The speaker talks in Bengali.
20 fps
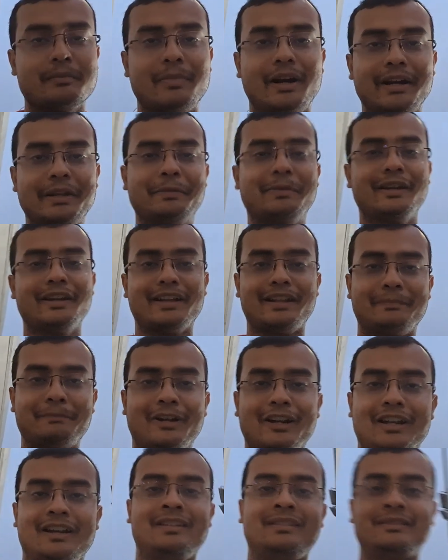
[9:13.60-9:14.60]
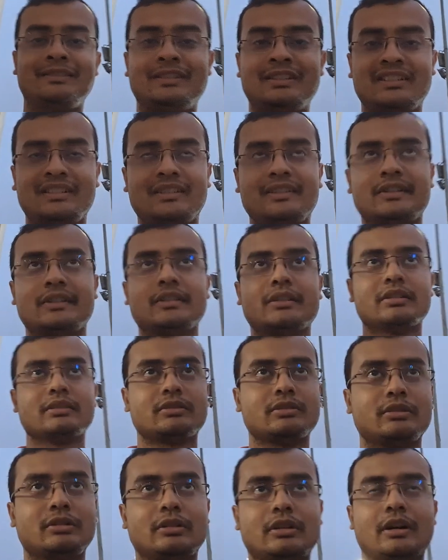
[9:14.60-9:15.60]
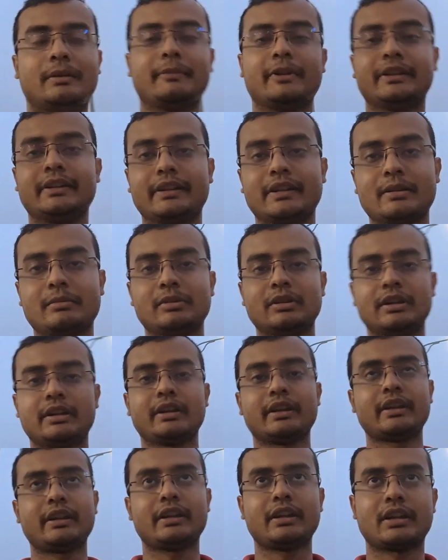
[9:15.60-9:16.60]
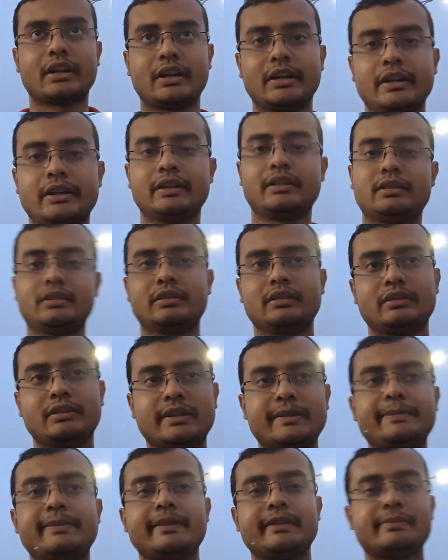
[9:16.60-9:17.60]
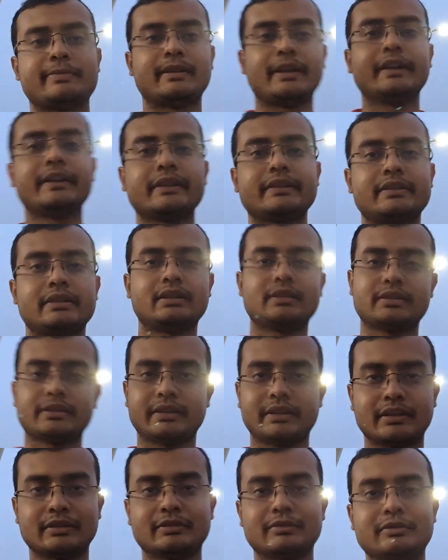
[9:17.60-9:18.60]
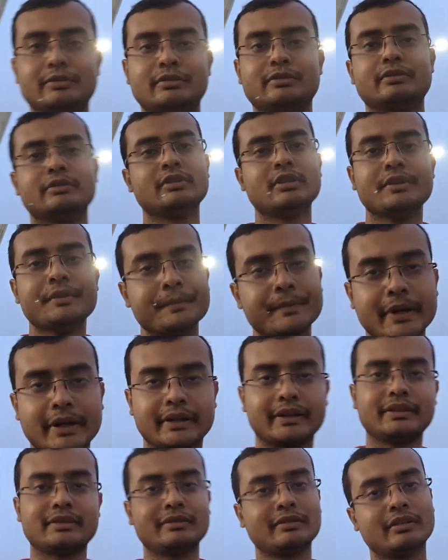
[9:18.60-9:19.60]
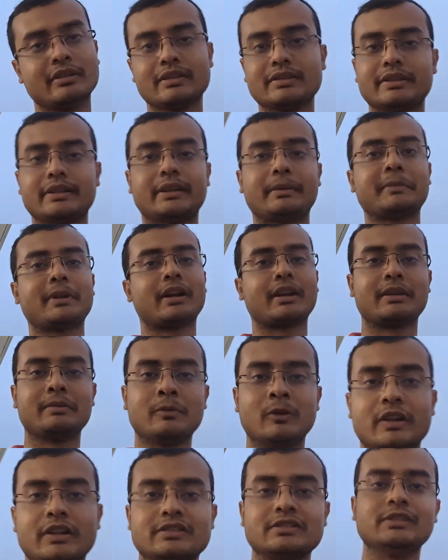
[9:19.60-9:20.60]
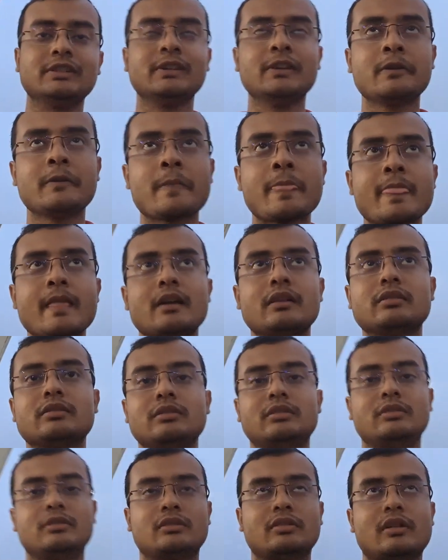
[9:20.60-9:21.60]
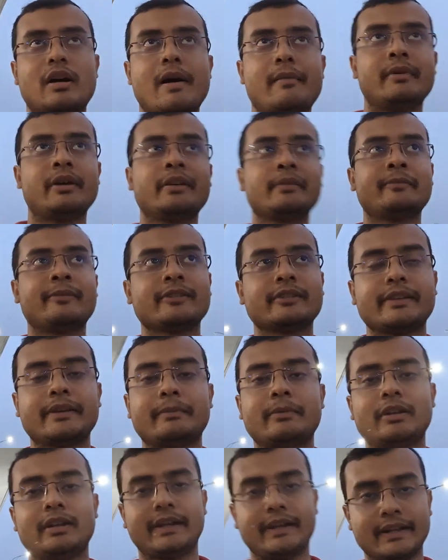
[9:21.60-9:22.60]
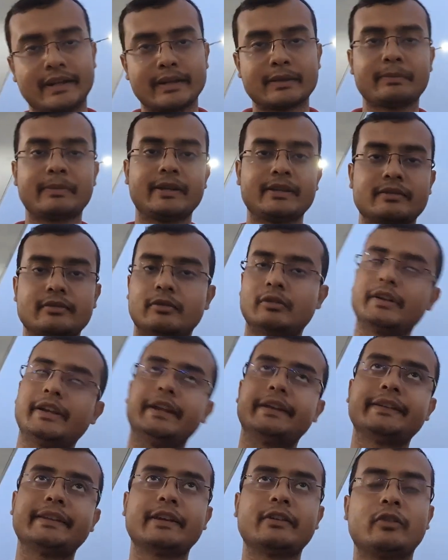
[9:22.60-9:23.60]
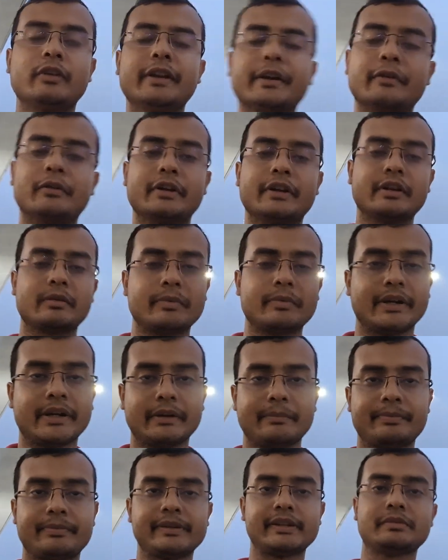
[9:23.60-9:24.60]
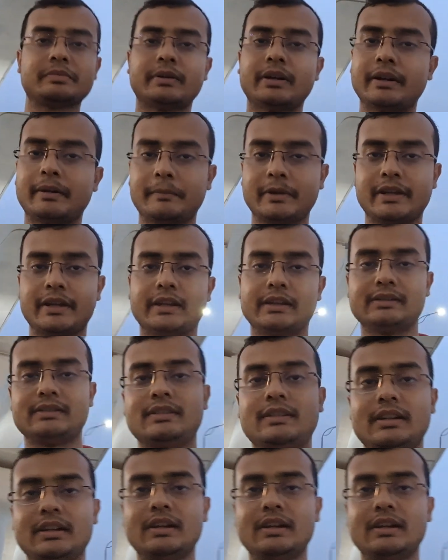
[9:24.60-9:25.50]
বাড়ি ফিরার পালা তো আপনাদেরকে বলে রাখি এখানে যে ফিস ফ্রাইটা ছিল সেটা তো ভেটকি ছিল না সেটা আমি আগেই বলেছি তো আমার মতে বলে এর আগে ফিস এর থেকে অনেক অনেক বেটার ফিস ফ্রাই আমি খেয়েছি